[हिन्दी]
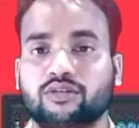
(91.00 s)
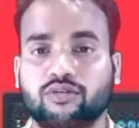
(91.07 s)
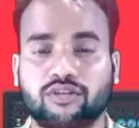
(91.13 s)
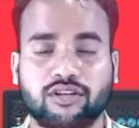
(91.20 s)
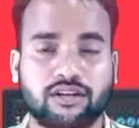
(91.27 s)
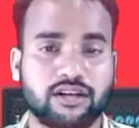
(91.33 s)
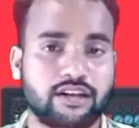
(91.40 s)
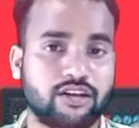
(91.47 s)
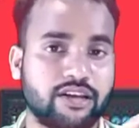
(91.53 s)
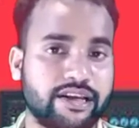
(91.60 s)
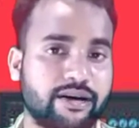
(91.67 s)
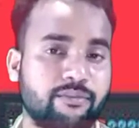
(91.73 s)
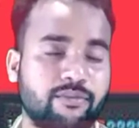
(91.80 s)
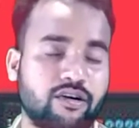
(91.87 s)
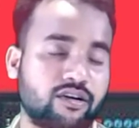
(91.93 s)
क्योंकि
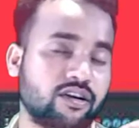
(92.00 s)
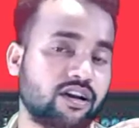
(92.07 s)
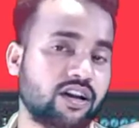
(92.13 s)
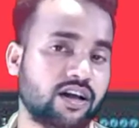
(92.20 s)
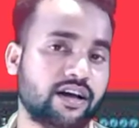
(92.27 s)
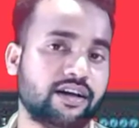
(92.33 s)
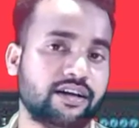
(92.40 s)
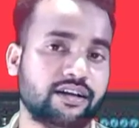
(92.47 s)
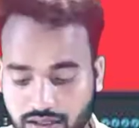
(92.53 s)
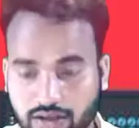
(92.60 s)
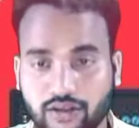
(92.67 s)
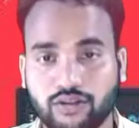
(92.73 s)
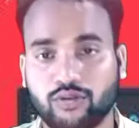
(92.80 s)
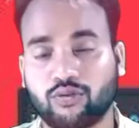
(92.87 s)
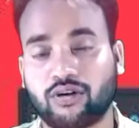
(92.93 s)
नया मॉडल है
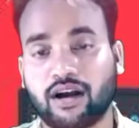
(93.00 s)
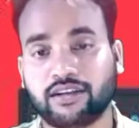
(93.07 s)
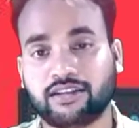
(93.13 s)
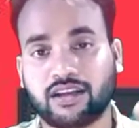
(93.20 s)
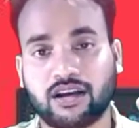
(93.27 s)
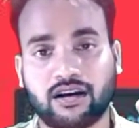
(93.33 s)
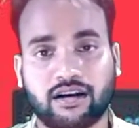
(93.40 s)
तो गाइस